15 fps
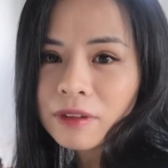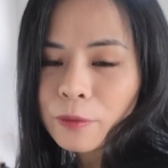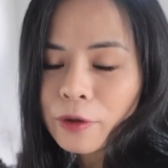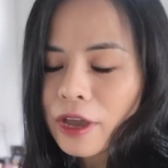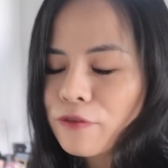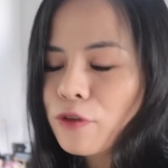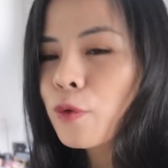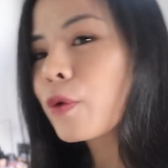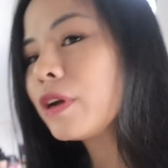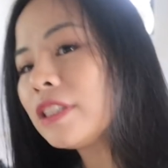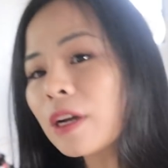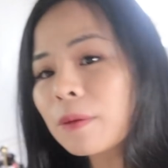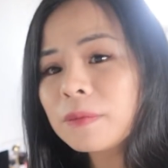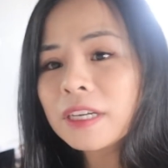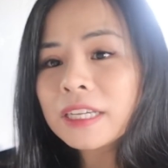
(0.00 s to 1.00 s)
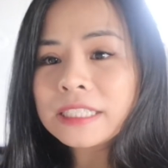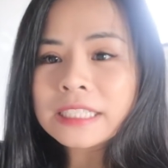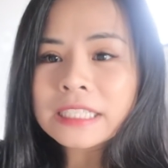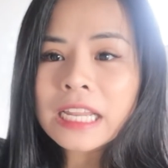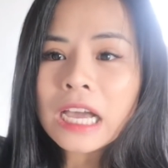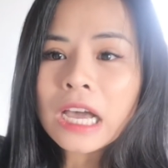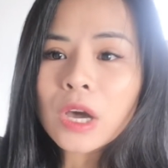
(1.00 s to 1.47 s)
Và một cái vô quan trọng nữa là
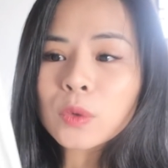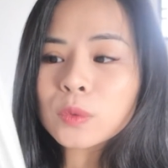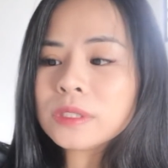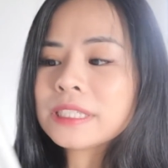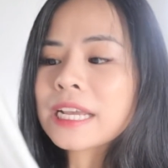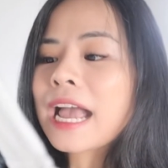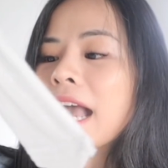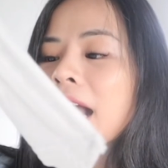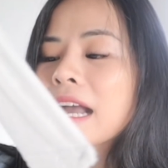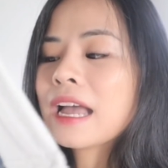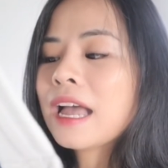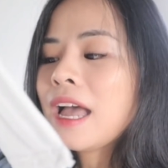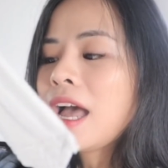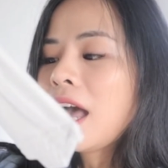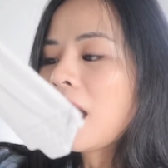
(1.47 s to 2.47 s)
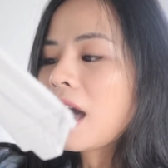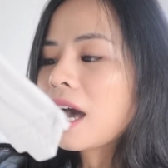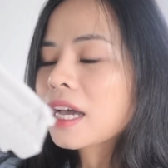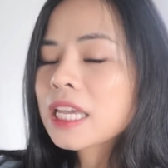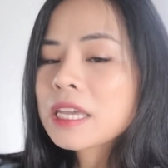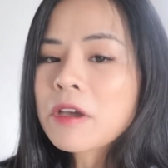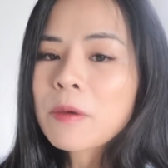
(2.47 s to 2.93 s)
chính là khẩu trang.
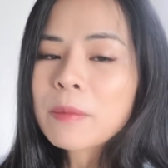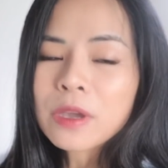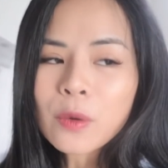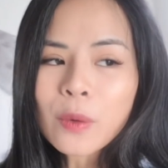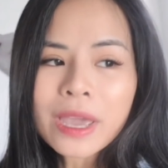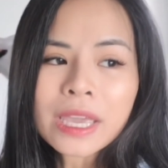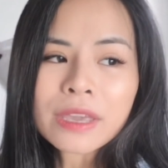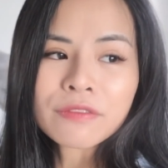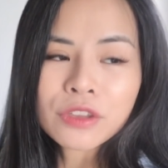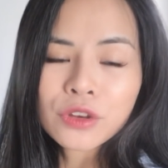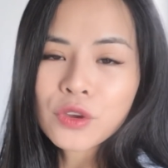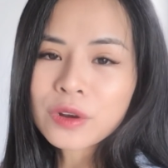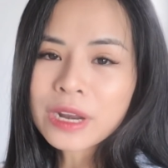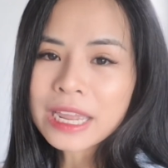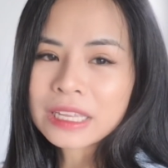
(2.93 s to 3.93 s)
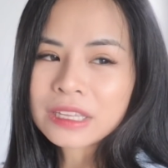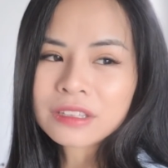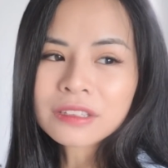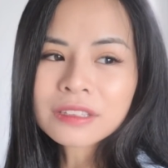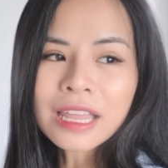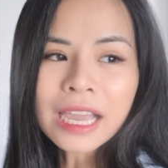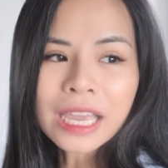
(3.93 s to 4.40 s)
à, Khi mà mình quay cái video này thì
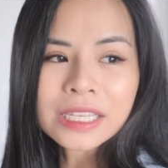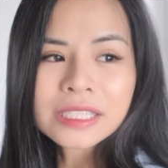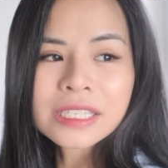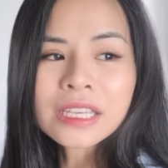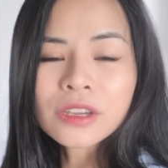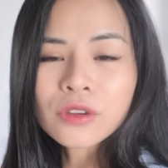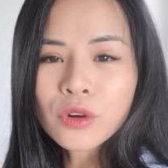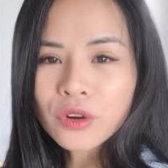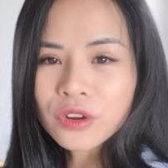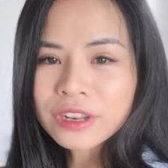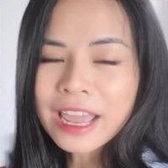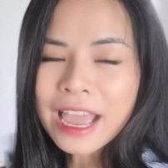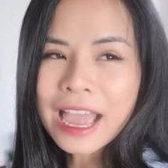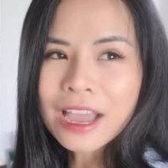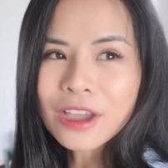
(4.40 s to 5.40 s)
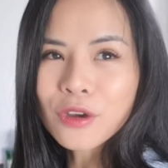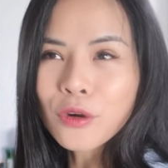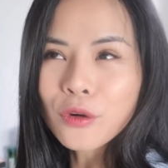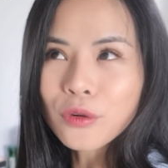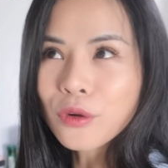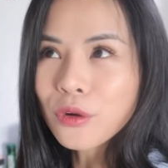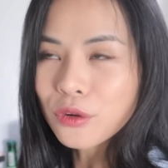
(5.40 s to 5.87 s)
tức là cái dịch corona,
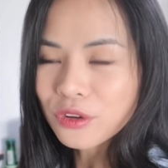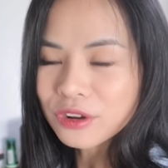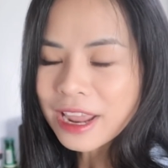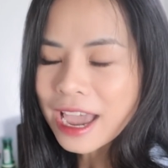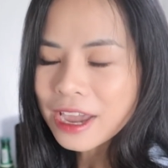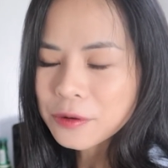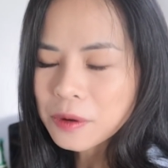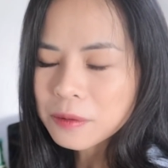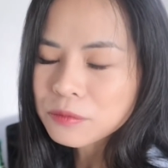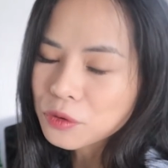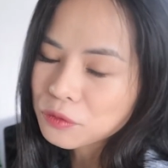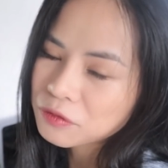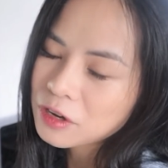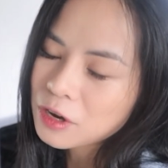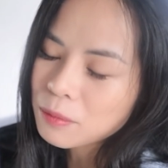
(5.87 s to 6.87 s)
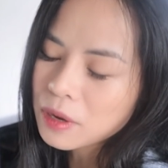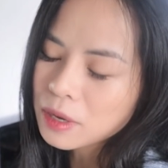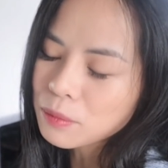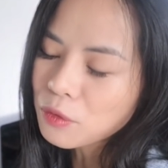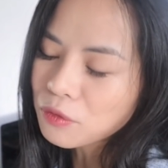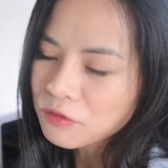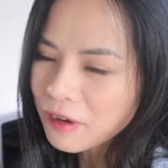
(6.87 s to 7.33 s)
corona đúng không? Nó vừa mới
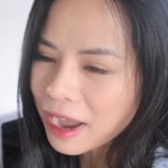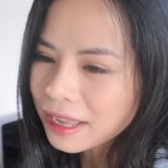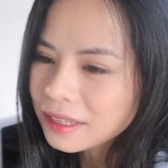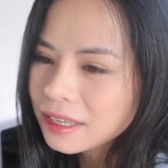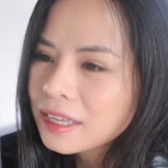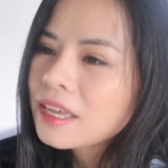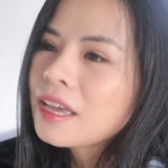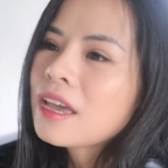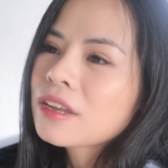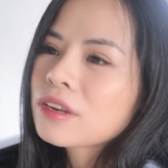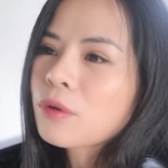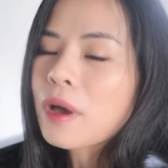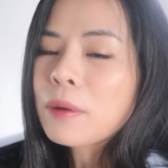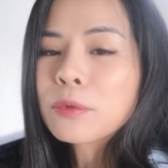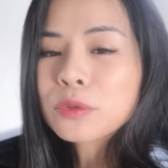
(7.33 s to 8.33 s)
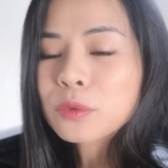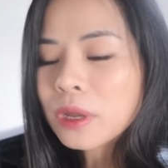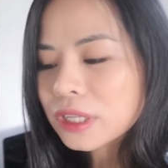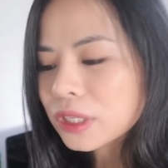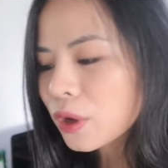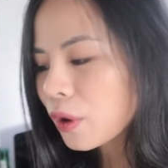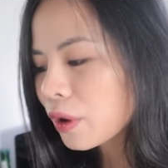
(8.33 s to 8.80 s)
bùng phát được khoảng một
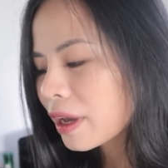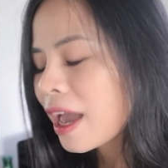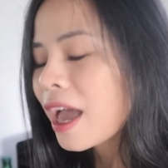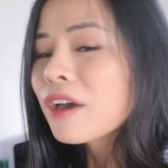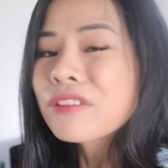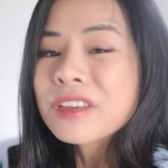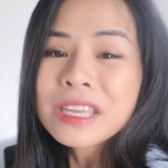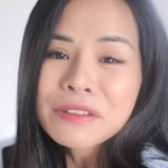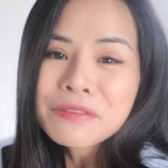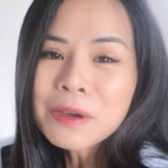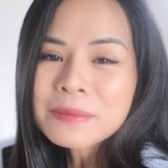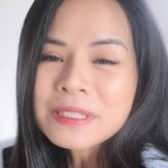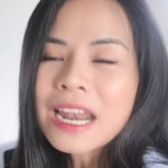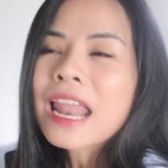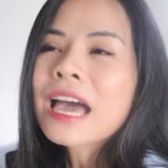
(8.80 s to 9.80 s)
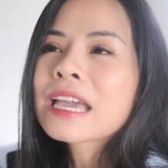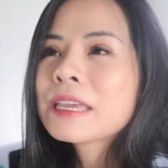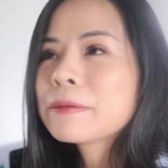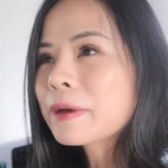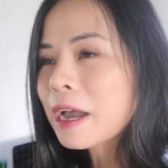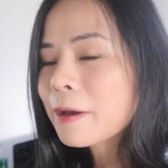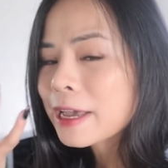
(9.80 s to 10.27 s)
tuần thôi. Và hy vọng rằng là
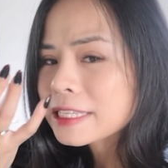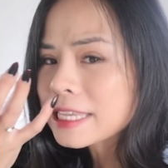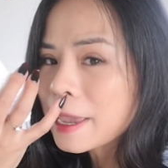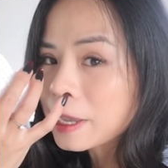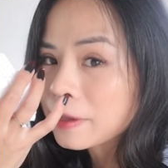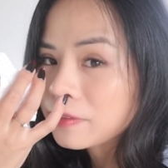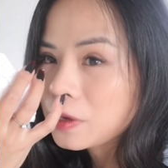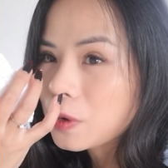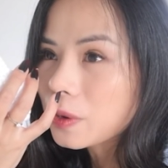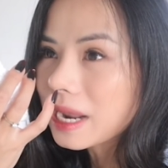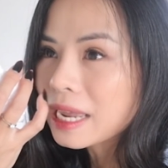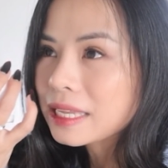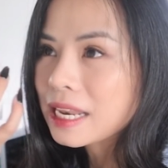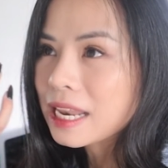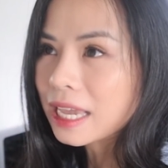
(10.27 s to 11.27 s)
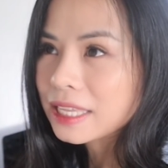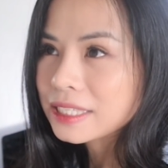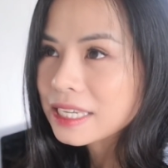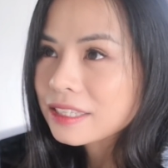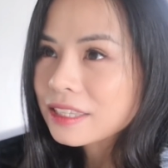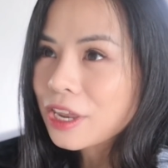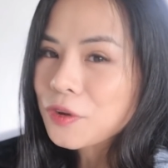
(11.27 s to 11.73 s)
khi mà các bạn xem cái video này thì là cái
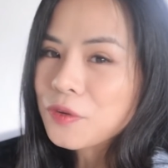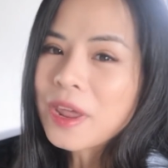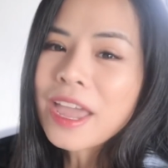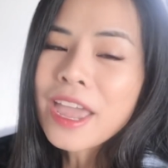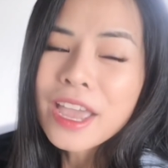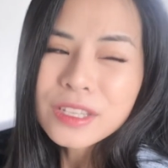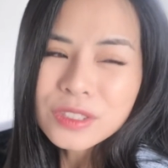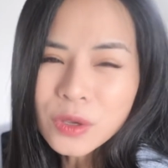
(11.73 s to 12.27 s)
dịch đấy nó đã hết